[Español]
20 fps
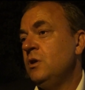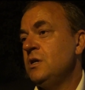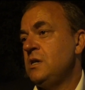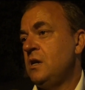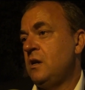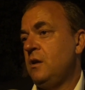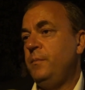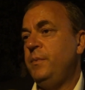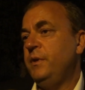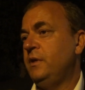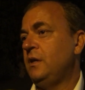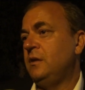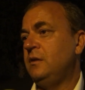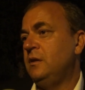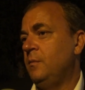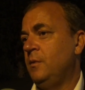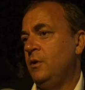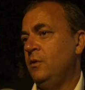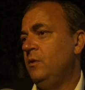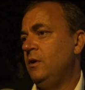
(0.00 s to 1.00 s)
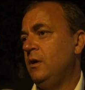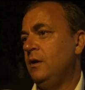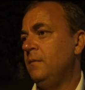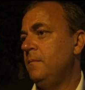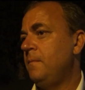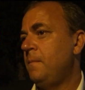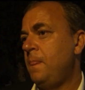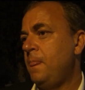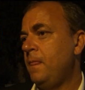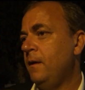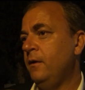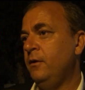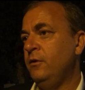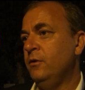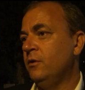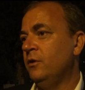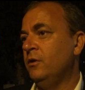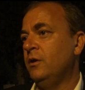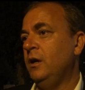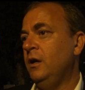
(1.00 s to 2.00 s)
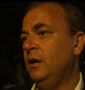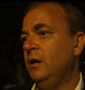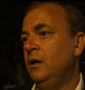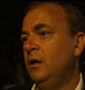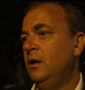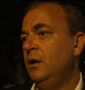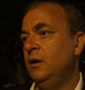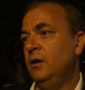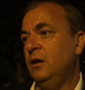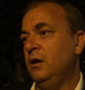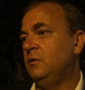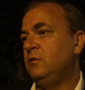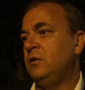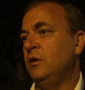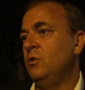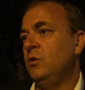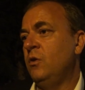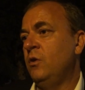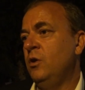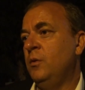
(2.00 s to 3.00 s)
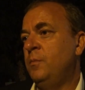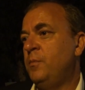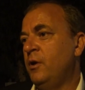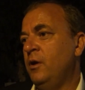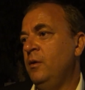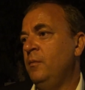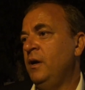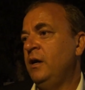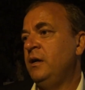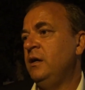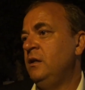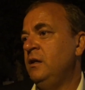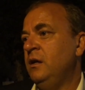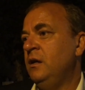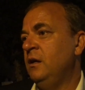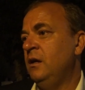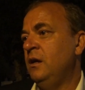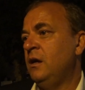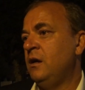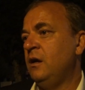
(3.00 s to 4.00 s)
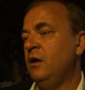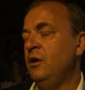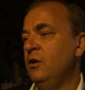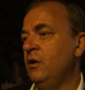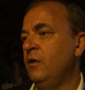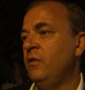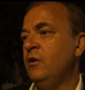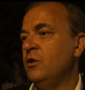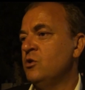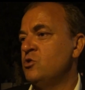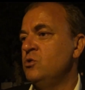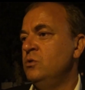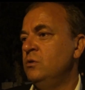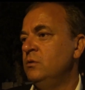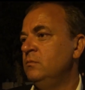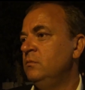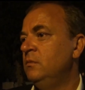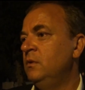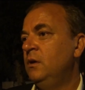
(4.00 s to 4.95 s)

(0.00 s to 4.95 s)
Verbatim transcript: que se respeta Extremadura. Eh, yo creo que este es uno de los problemas que tienen las regiones del sur.